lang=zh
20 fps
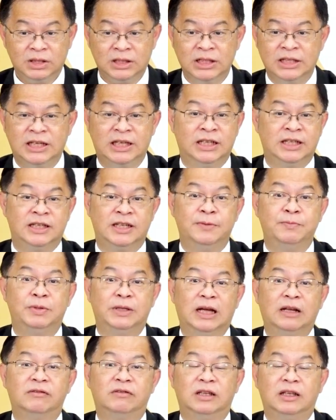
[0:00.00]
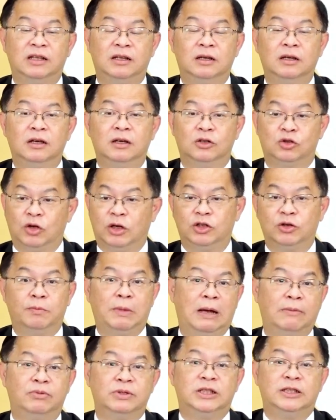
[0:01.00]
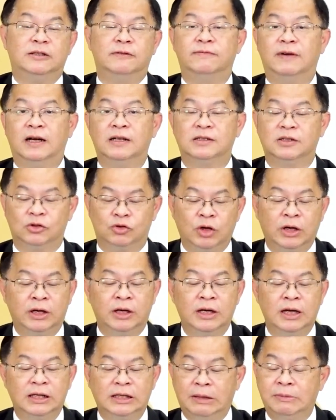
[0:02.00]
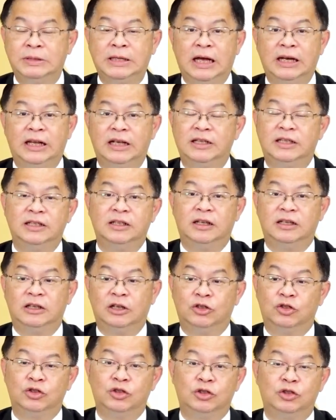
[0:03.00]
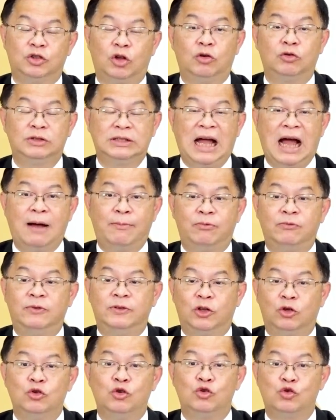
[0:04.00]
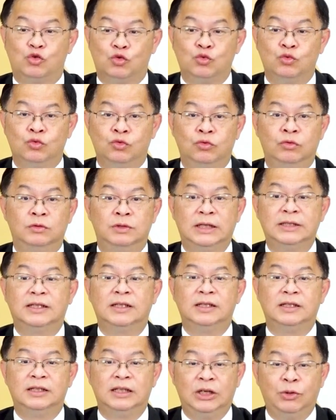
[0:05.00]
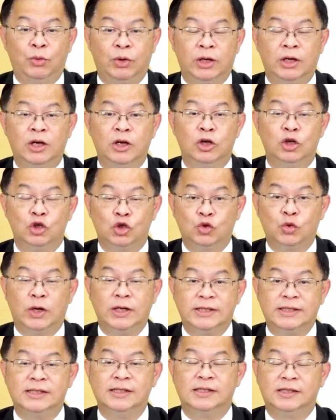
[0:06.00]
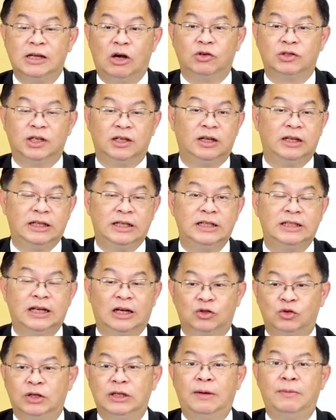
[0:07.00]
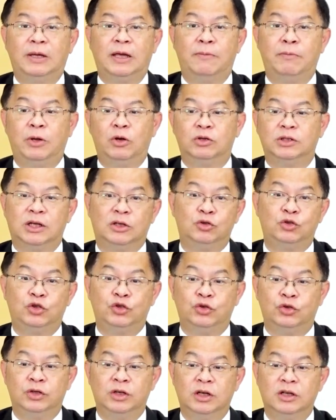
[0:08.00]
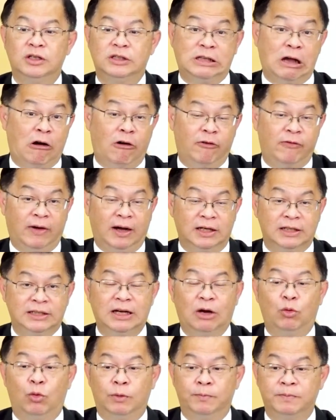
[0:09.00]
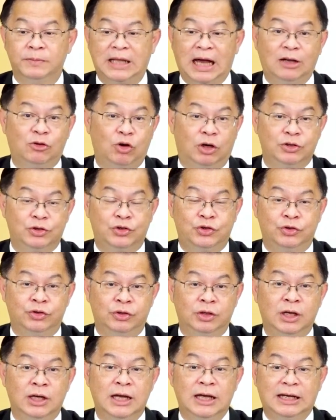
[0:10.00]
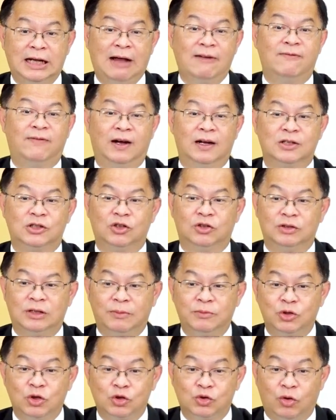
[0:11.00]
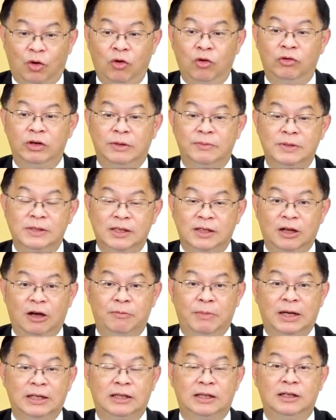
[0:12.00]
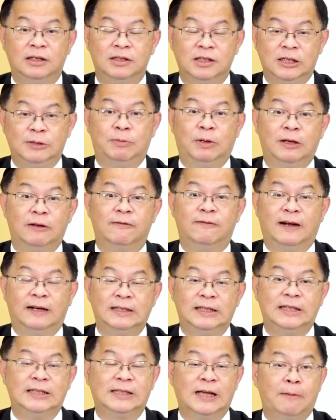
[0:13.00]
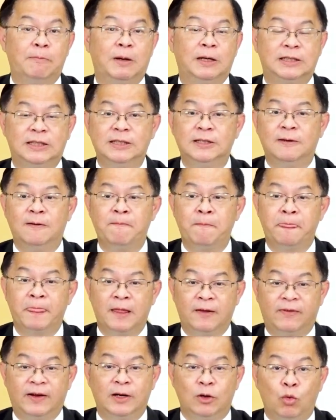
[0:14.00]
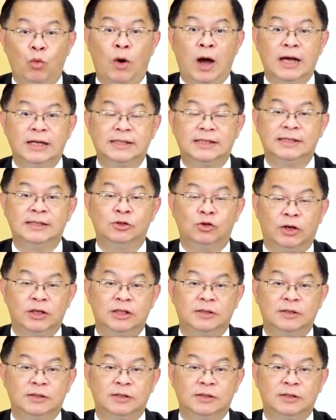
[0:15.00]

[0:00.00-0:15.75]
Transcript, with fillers: 起薪比较低，所以就买不起房子，所以他们现在年轻人也就是都大部分都是租屋。那这是因为税制造成了影响，所以他们也没有人去炒房。像我们带团去看房的时候，他们就说：“哦，你们真的要买？”日本的房地产嘛，其实反而外资对